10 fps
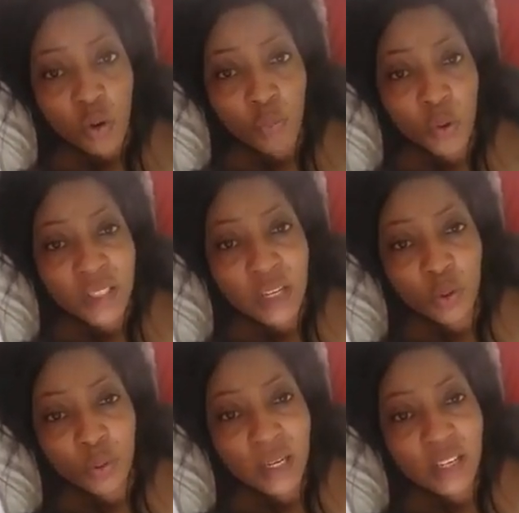pour
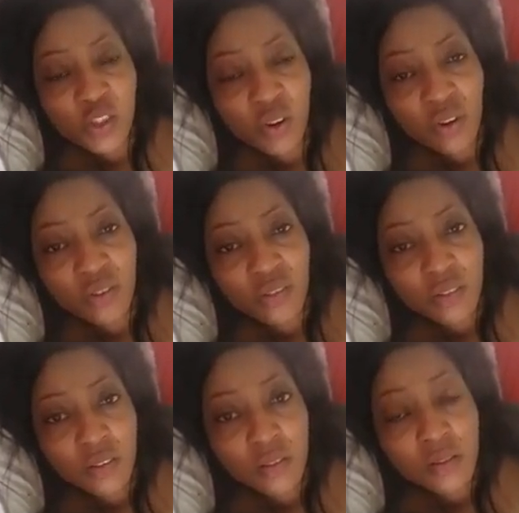détruire les gens.
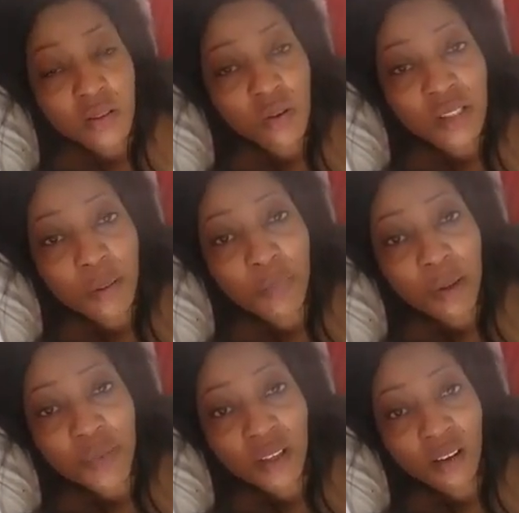Non, c'est pas
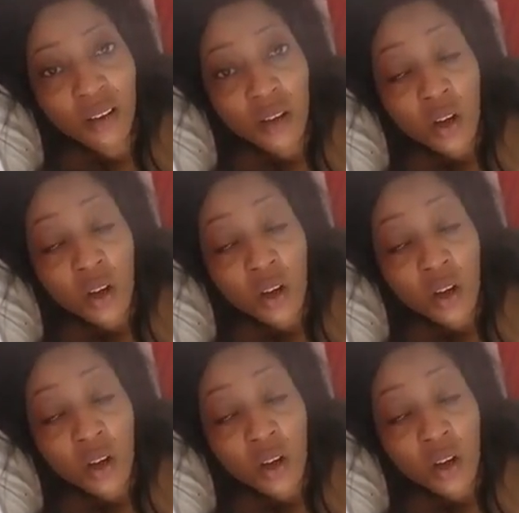bien.